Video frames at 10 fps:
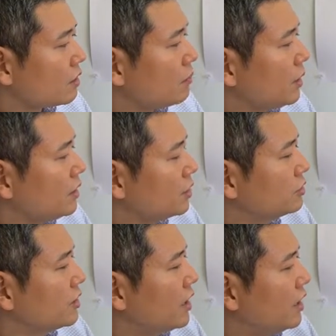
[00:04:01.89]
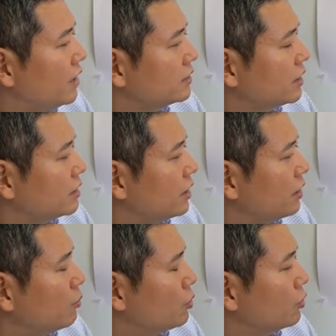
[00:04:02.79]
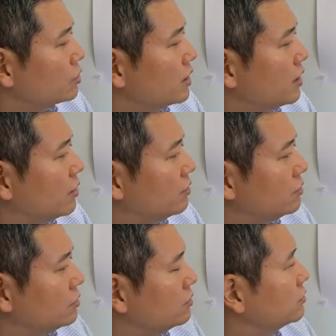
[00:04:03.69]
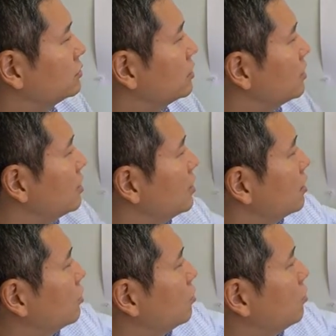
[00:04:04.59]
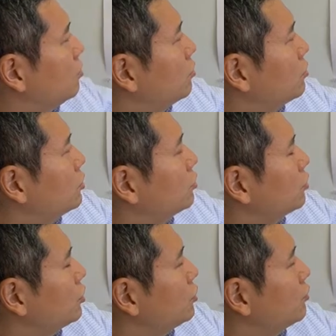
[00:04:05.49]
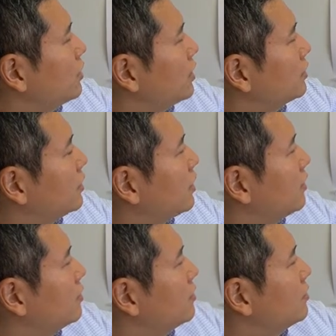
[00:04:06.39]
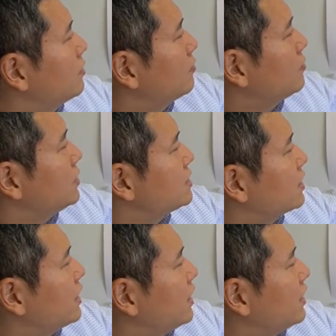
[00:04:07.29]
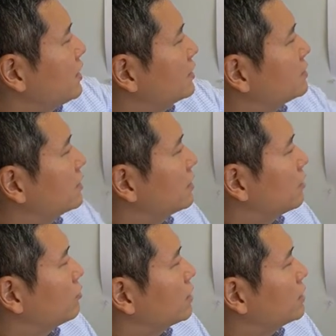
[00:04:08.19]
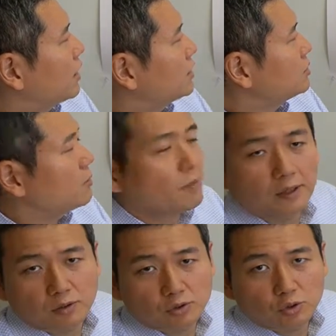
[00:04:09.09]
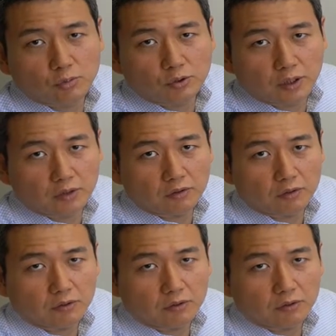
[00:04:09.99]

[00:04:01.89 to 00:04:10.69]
パンダ君はいさっきなんかもう一個言ってたよねうん交流というのがあんだ短いやつなんだよ1ヶ月未満閉じこもるんだよ